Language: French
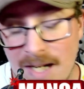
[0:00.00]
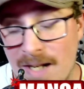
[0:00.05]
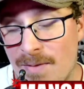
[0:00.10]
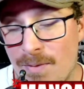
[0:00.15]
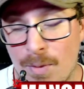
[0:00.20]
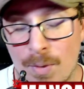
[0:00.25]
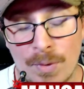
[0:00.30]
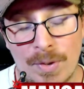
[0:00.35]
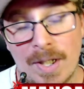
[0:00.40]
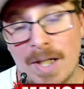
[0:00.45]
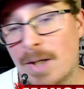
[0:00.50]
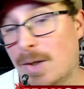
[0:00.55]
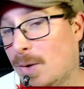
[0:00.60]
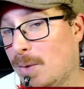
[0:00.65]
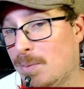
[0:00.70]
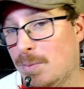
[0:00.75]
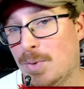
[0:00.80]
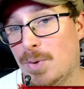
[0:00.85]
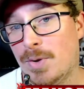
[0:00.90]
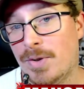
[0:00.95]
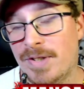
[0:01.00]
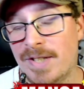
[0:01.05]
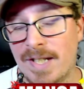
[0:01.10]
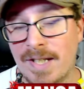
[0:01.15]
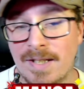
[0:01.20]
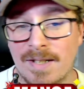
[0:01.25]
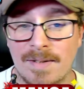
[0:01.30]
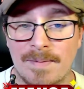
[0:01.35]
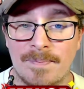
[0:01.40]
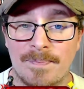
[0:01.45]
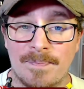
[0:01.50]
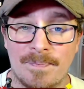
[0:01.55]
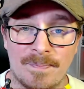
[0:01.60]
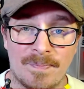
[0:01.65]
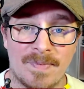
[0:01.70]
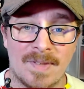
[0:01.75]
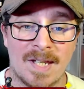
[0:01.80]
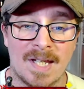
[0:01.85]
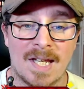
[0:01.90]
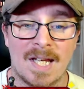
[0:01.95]
de l'avant Dragon Ball Z.
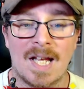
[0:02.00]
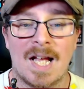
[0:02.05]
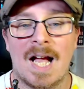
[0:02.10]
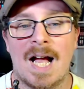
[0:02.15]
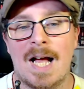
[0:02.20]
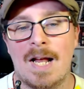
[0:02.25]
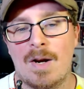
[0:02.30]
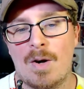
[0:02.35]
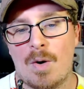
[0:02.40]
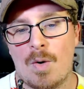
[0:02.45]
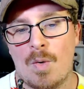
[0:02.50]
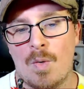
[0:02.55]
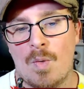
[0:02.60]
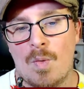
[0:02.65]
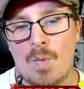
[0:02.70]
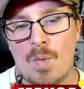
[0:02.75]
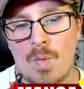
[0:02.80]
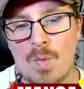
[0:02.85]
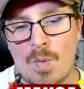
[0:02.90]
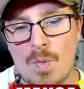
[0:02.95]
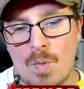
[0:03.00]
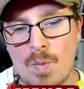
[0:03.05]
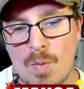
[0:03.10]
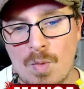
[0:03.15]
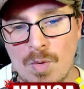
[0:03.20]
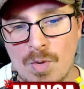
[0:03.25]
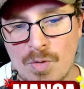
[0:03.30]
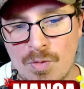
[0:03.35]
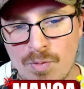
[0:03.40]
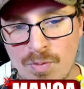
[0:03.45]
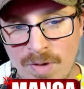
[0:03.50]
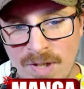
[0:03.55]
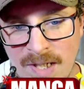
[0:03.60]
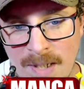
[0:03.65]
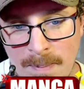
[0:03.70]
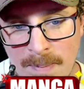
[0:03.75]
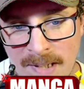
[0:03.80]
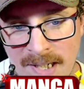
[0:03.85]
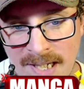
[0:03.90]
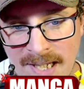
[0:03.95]
Alors, je vous
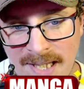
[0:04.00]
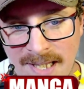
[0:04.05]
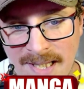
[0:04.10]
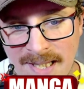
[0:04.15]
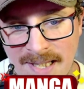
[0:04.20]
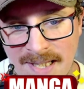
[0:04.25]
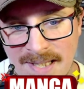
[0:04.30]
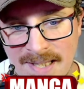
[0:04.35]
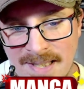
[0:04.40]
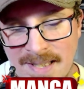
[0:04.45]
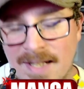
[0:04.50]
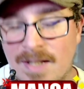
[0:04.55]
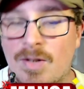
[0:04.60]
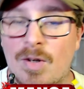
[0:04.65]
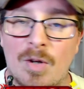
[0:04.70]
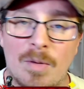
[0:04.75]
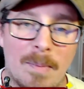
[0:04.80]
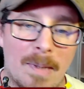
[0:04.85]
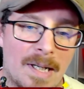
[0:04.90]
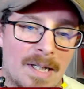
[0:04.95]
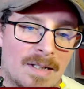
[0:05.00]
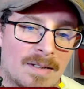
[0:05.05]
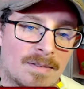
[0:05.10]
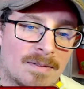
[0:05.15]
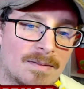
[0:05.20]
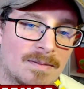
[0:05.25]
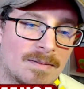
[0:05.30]
dis le prix, c'est 30 balles